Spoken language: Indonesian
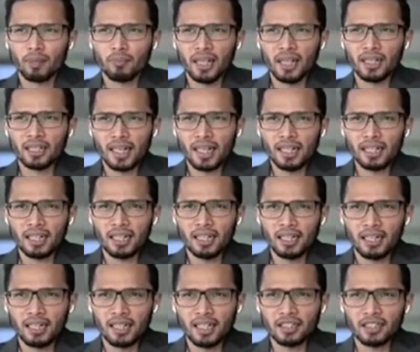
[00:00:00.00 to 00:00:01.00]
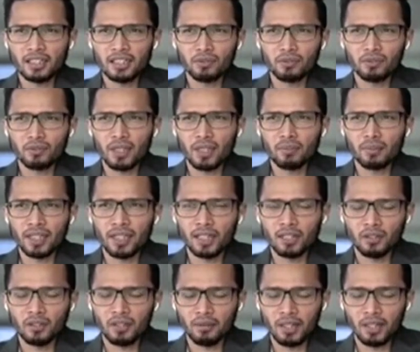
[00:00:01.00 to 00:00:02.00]
sektor perbankan uh, dari sisi
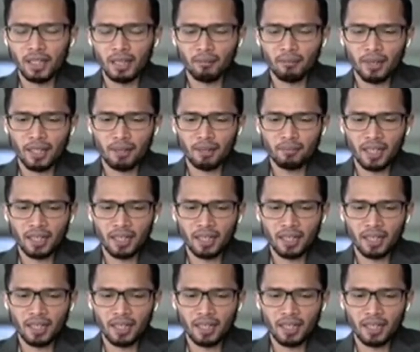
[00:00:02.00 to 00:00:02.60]
fundamental juga dalam